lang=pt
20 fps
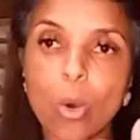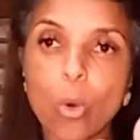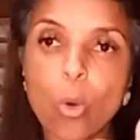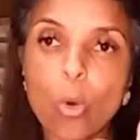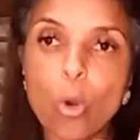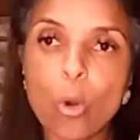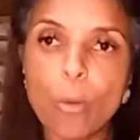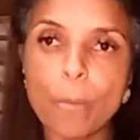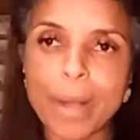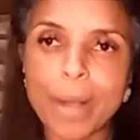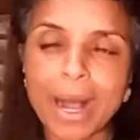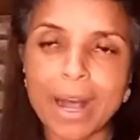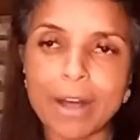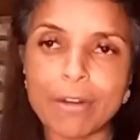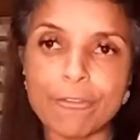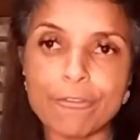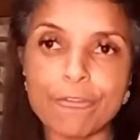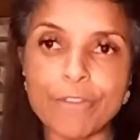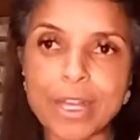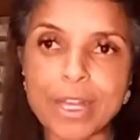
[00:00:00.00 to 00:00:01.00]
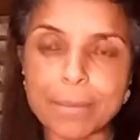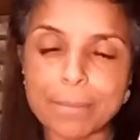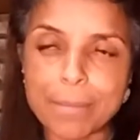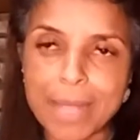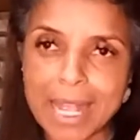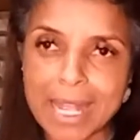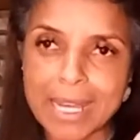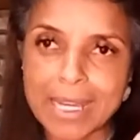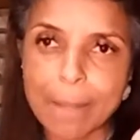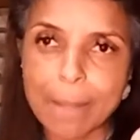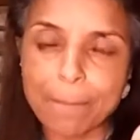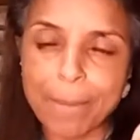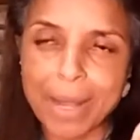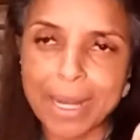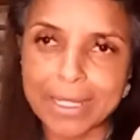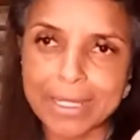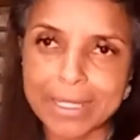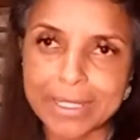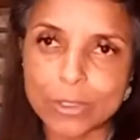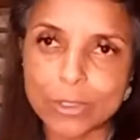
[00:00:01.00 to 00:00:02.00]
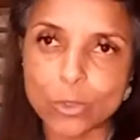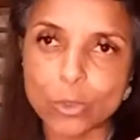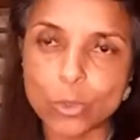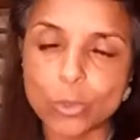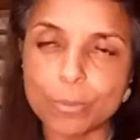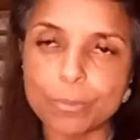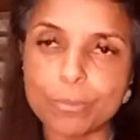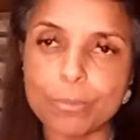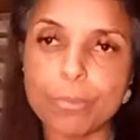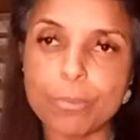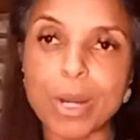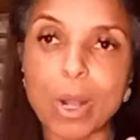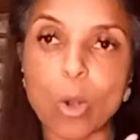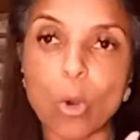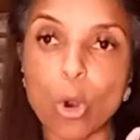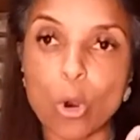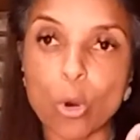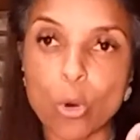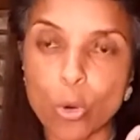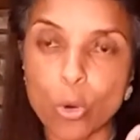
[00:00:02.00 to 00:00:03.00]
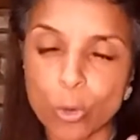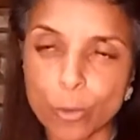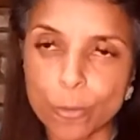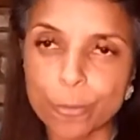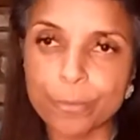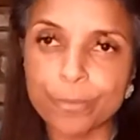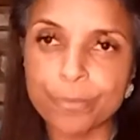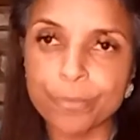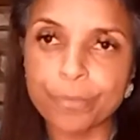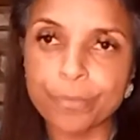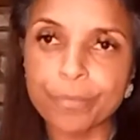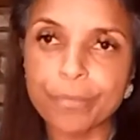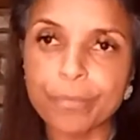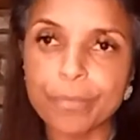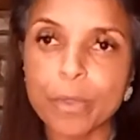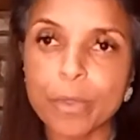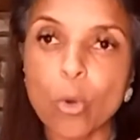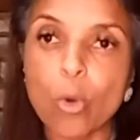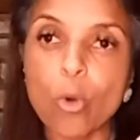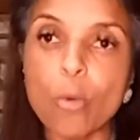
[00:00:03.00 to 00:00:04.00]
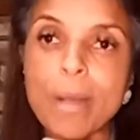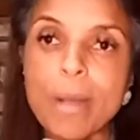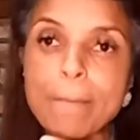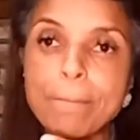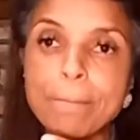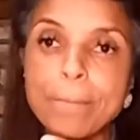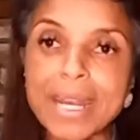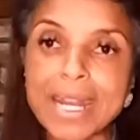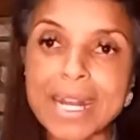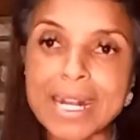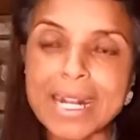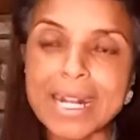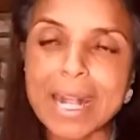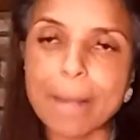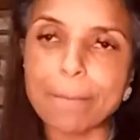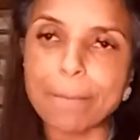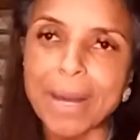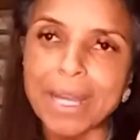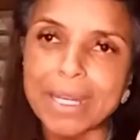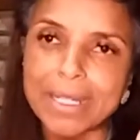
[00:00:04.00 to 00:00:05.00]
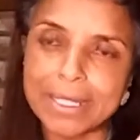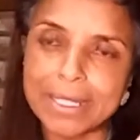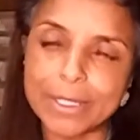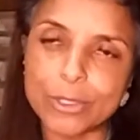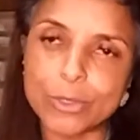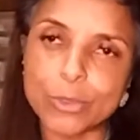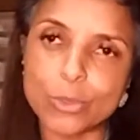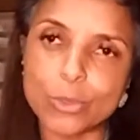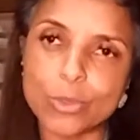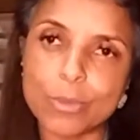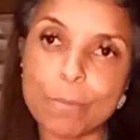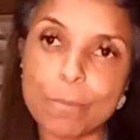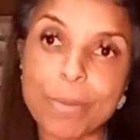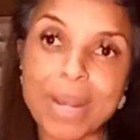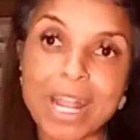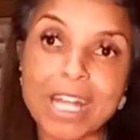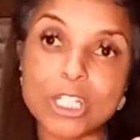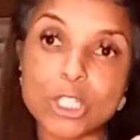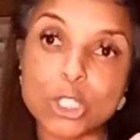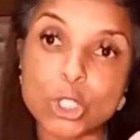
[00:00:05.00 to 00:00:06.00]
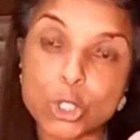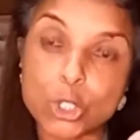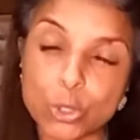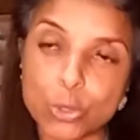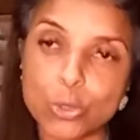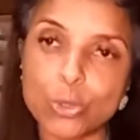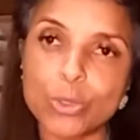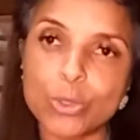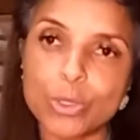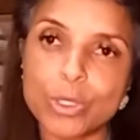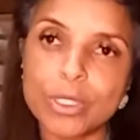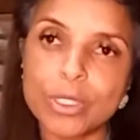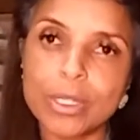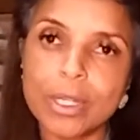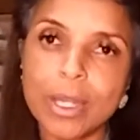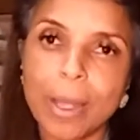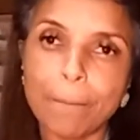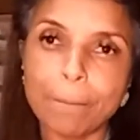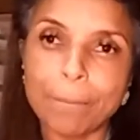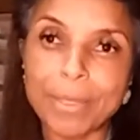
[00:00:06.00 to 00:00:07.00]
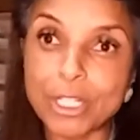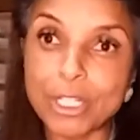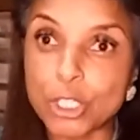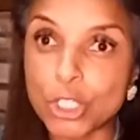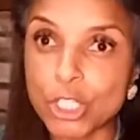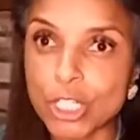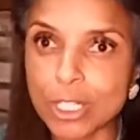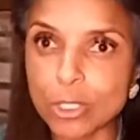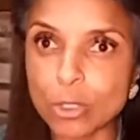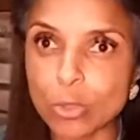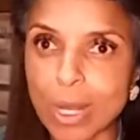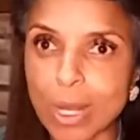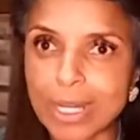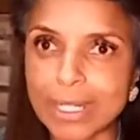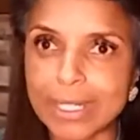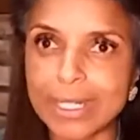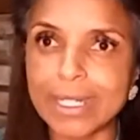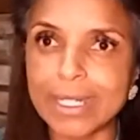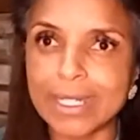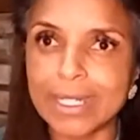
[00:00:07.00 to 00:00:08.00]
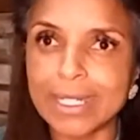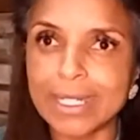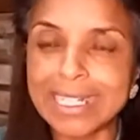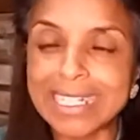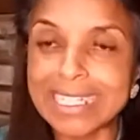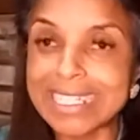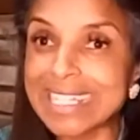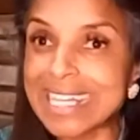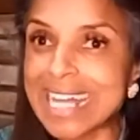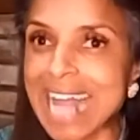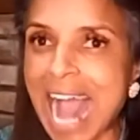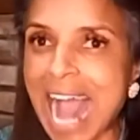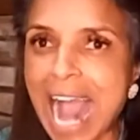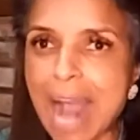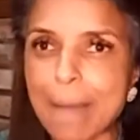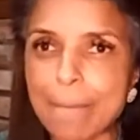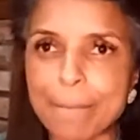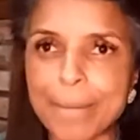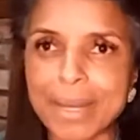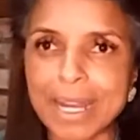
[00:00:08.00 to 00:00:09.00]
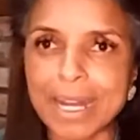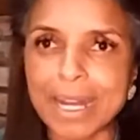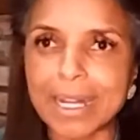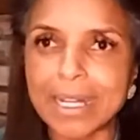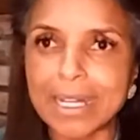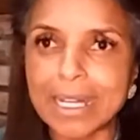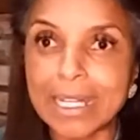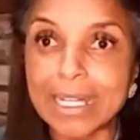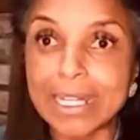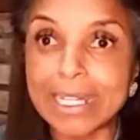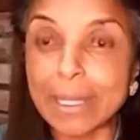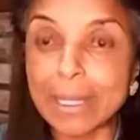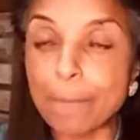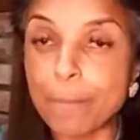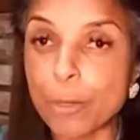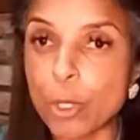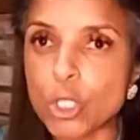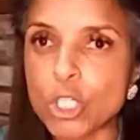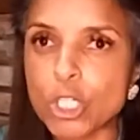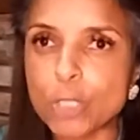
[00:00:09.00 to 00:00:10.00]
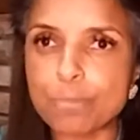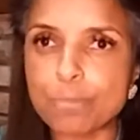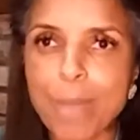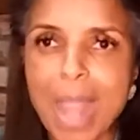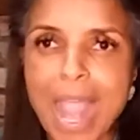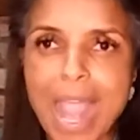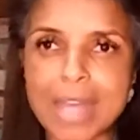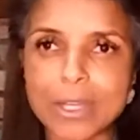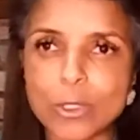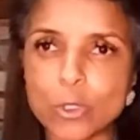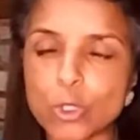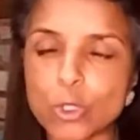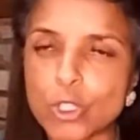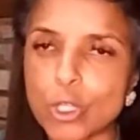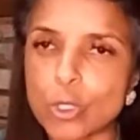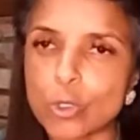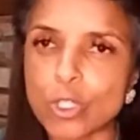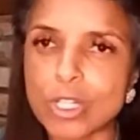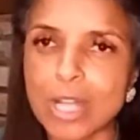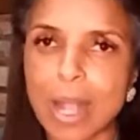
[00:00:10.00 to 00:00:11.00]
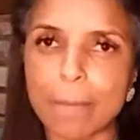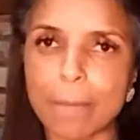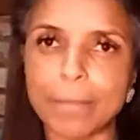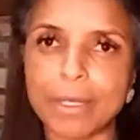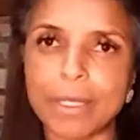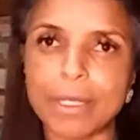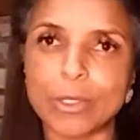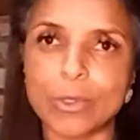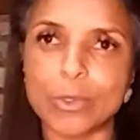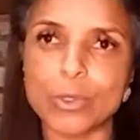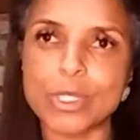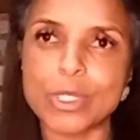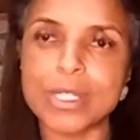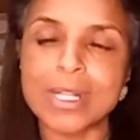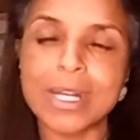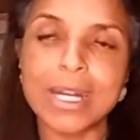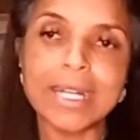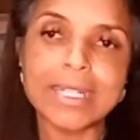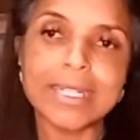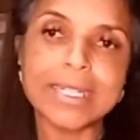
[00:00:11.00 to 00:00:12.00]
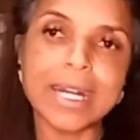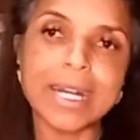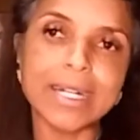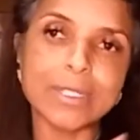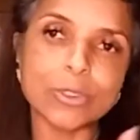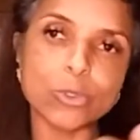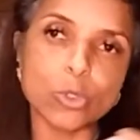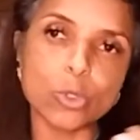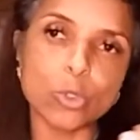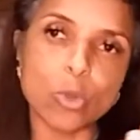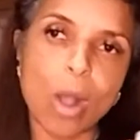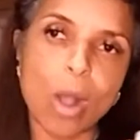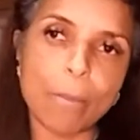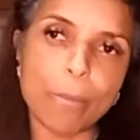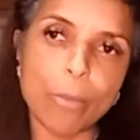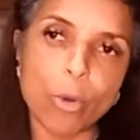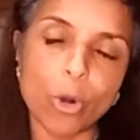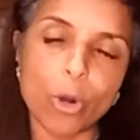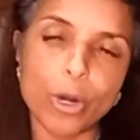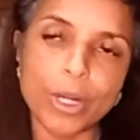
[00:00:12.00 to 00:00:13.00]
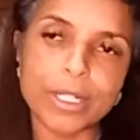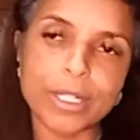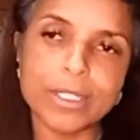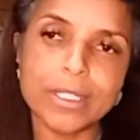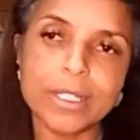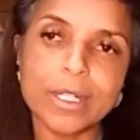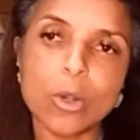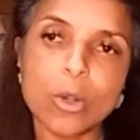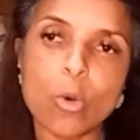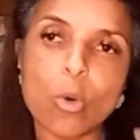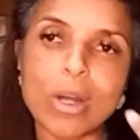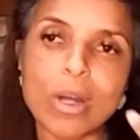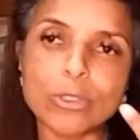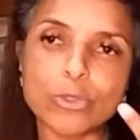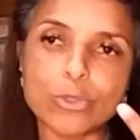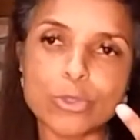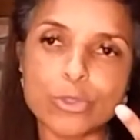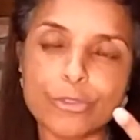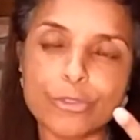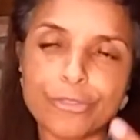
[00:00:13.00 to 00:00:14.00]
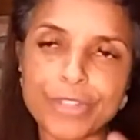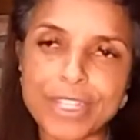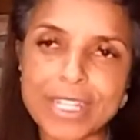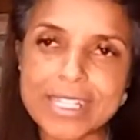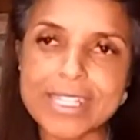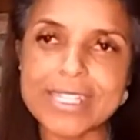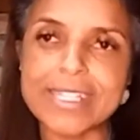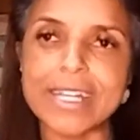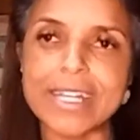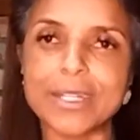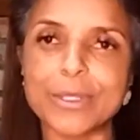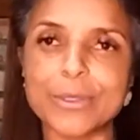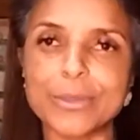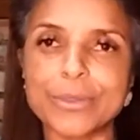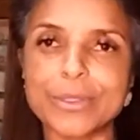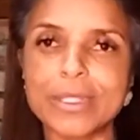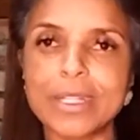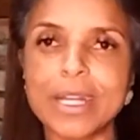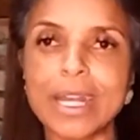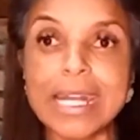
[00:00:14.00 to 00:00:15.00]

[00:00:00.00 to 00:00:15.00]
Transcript: Uma vermelha palito para Ogum, uma branca palito para Exu, pedindo ali que abra e que prospere os seus caminhos, tanto no amor quanto no financeiro.